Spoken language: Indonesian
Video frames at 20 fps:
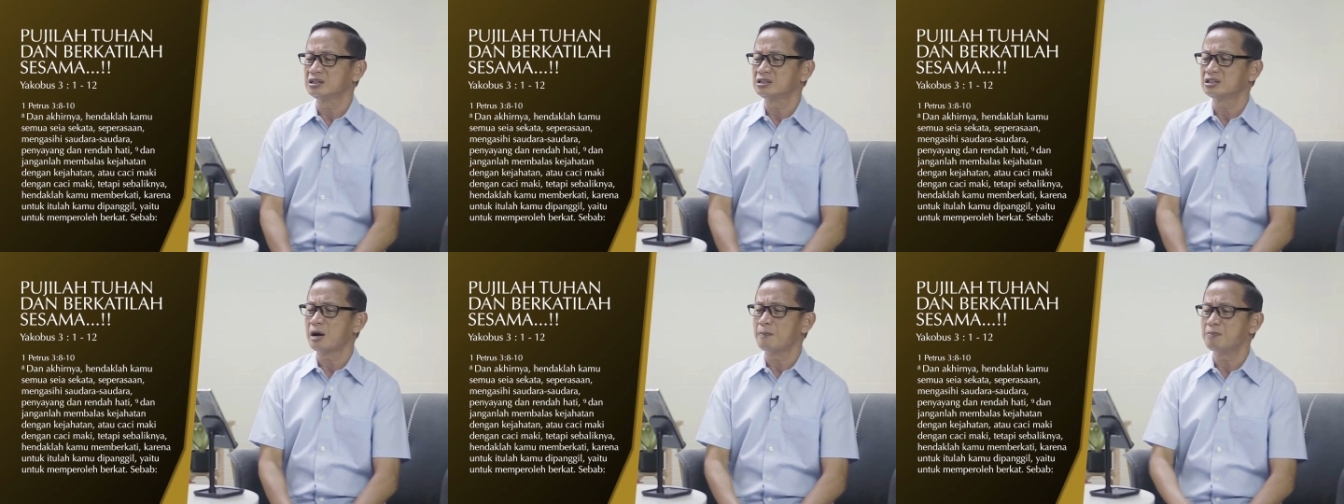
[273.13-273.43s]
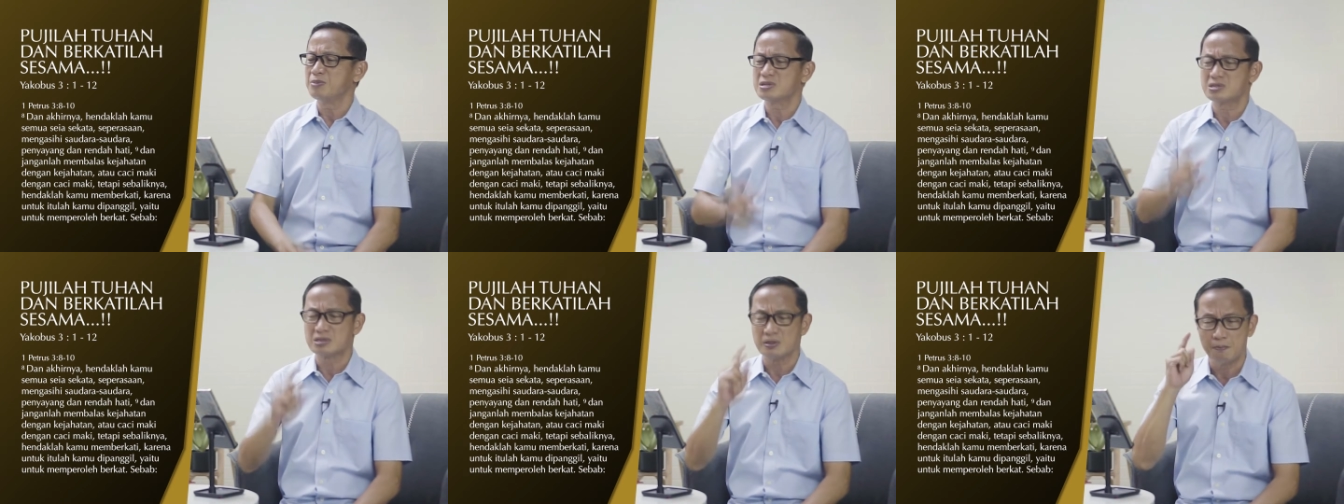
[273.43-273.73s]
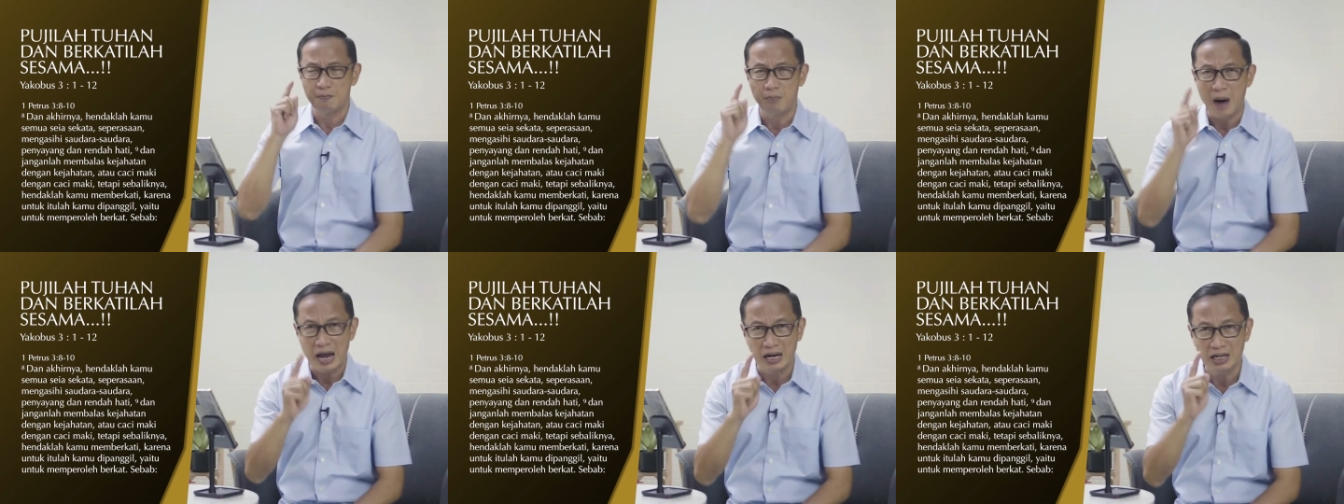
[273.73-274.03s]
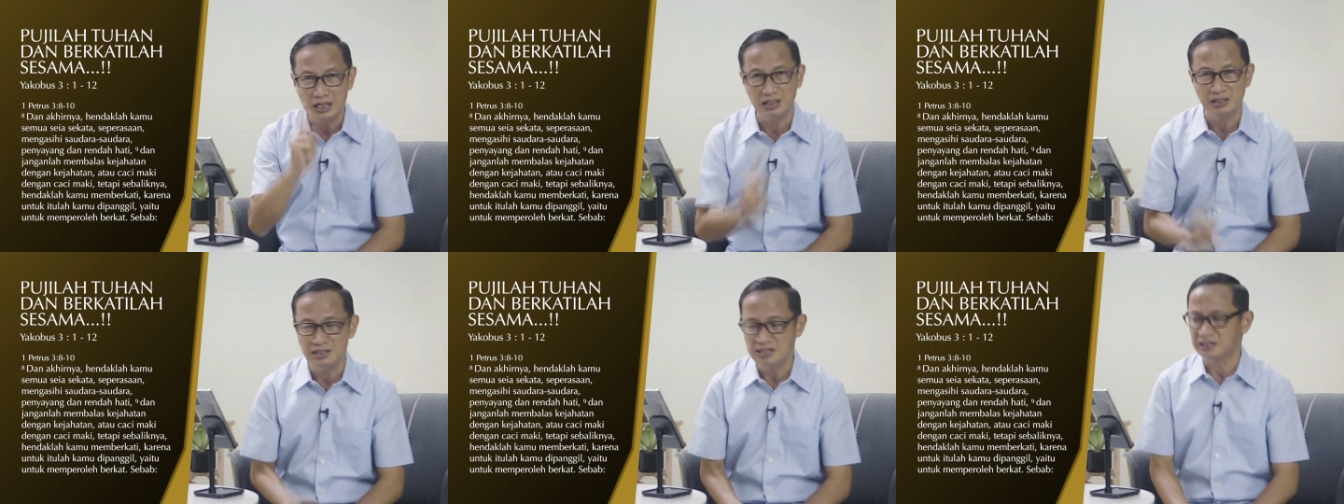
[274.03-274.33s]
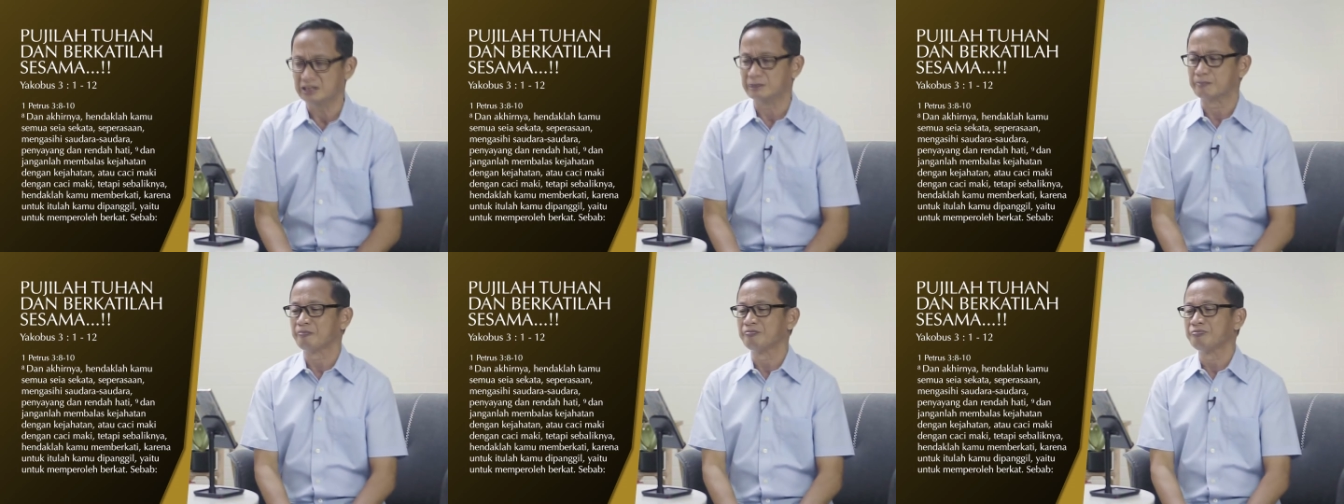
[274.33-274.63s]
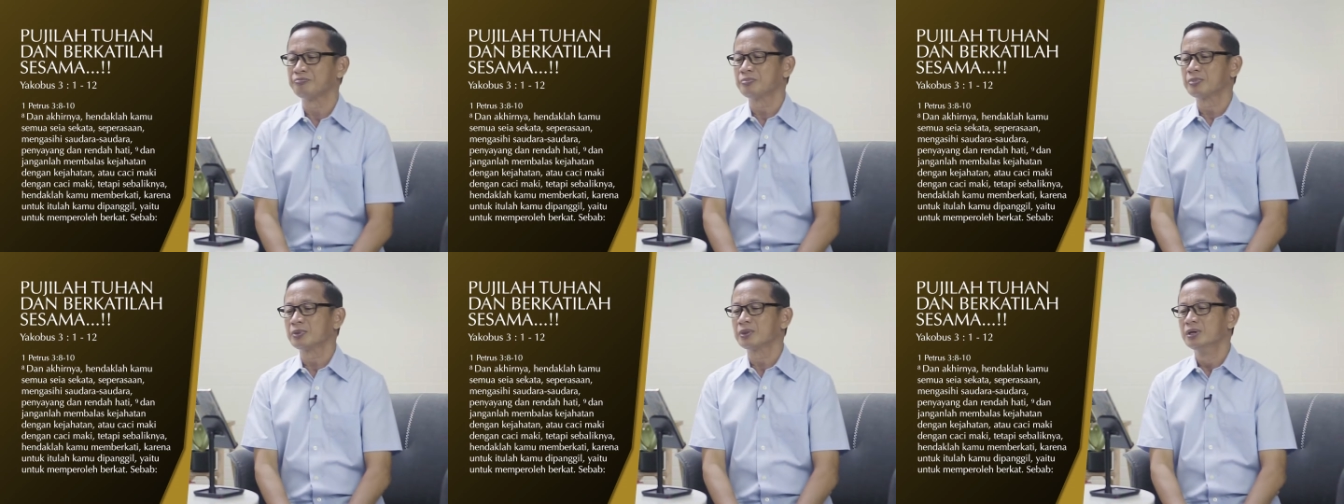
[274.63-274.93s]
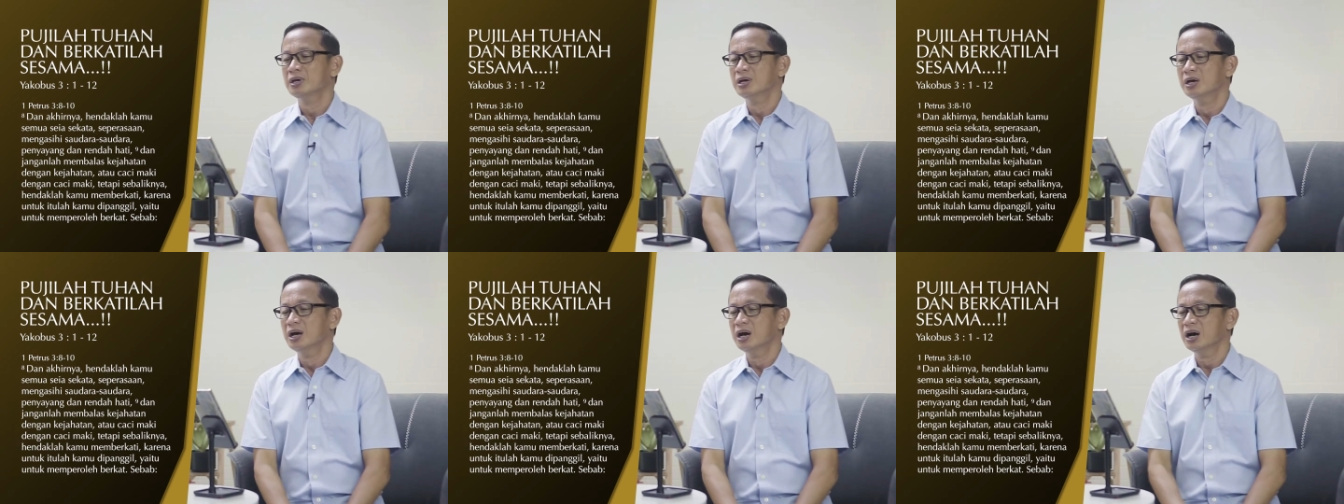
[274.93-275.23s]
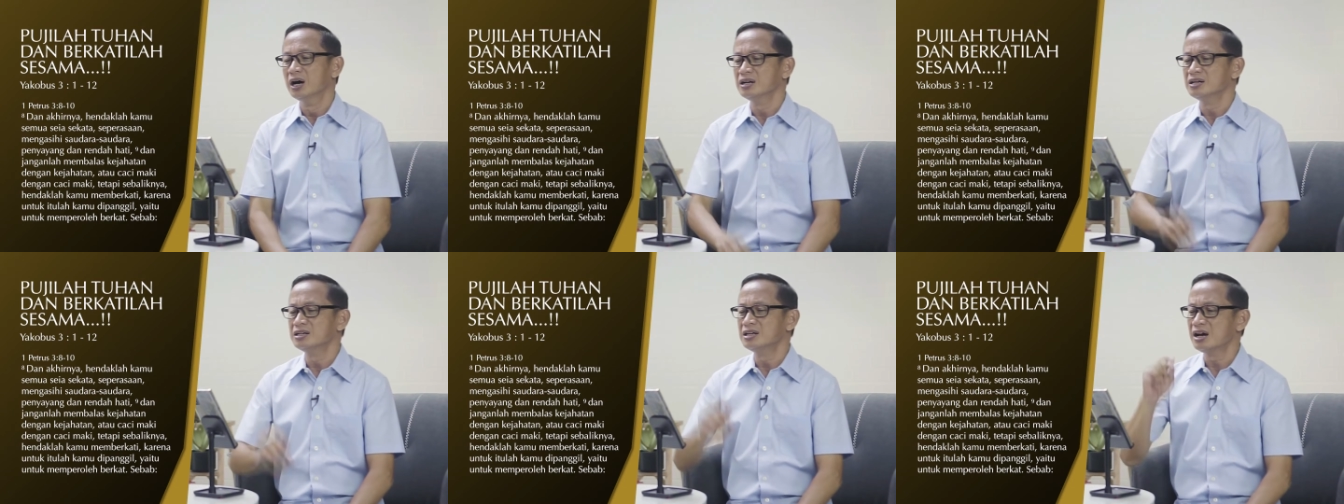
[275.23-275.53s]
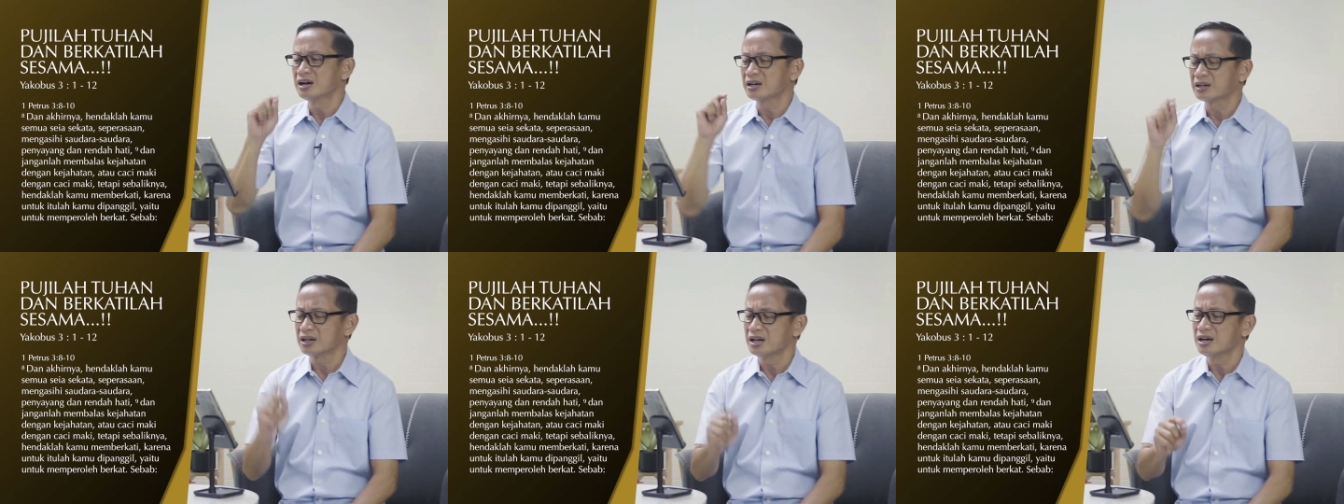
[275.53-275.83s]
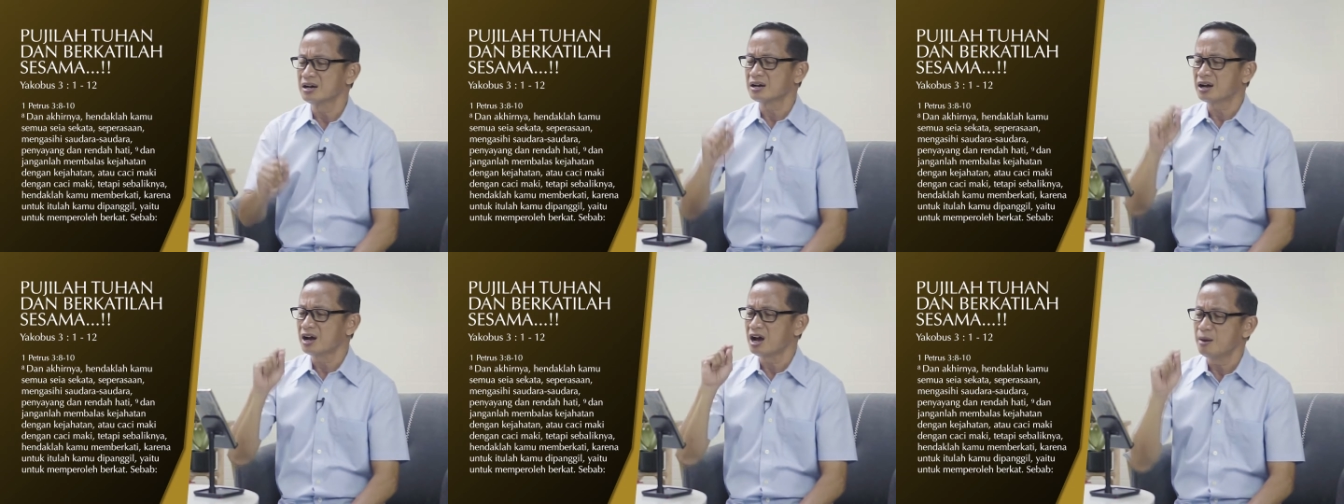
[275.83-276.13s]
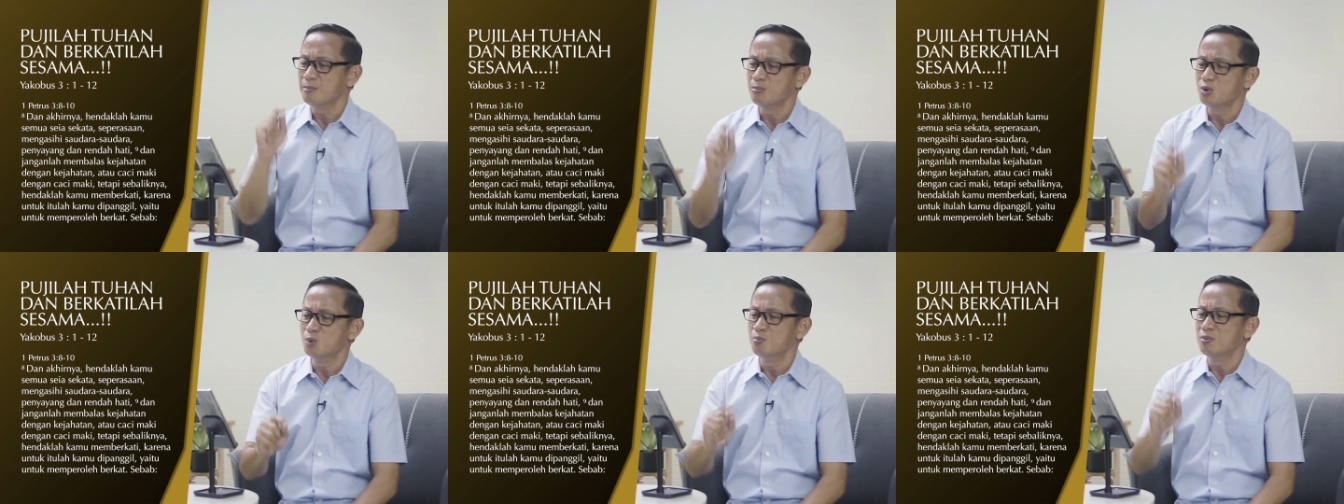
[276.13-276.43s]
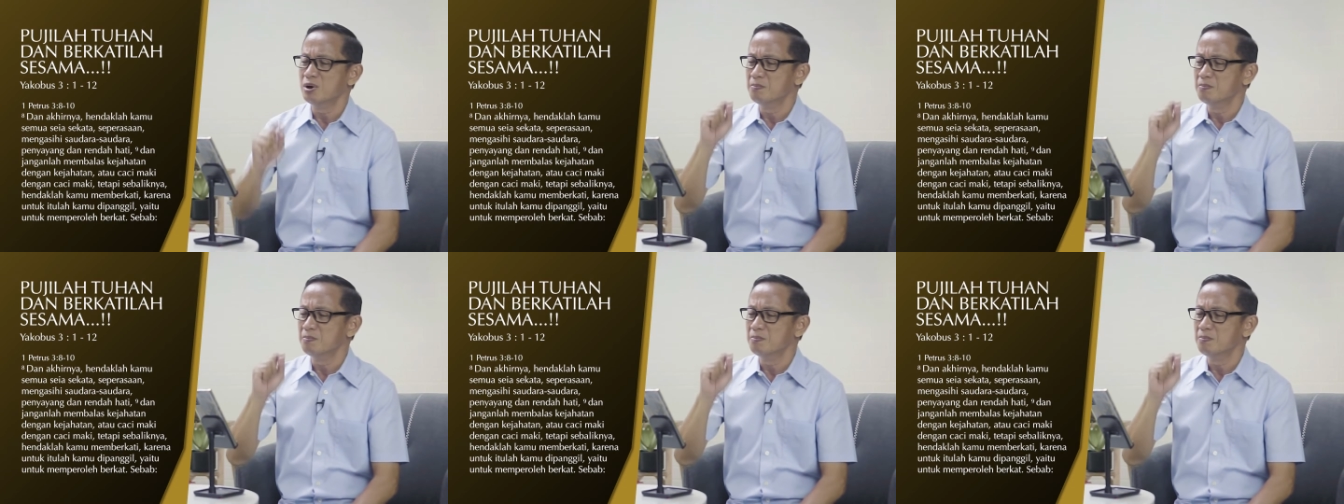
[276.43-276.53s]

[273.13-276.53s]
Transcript: Tetapi sebaliknya, Hendaklah kamu